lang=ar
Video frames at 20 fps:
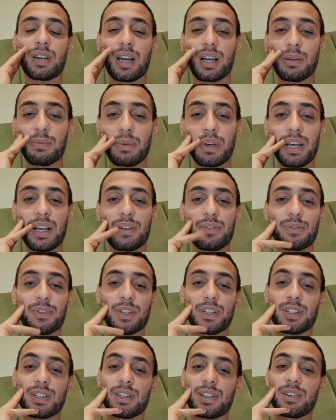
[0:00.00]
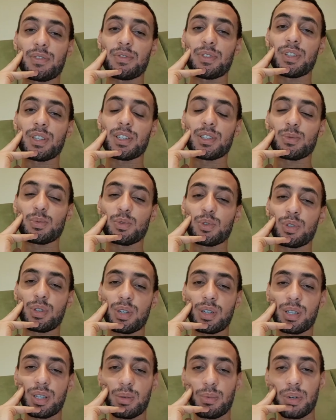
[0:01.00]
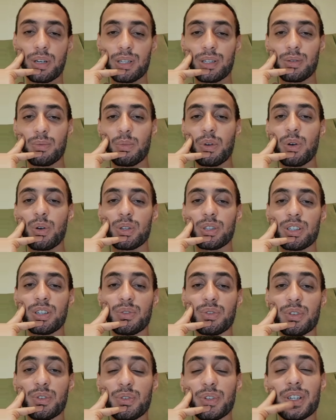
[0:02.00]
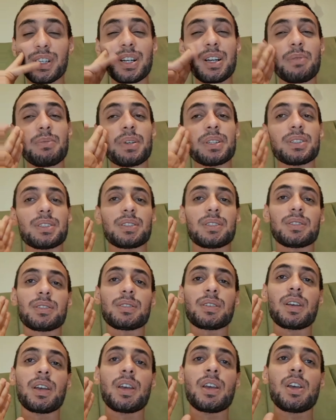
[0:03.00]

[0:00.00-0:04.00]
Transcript: عجبها الفكرة في ناس منتقدة بعض المواضيع في الفكرة بس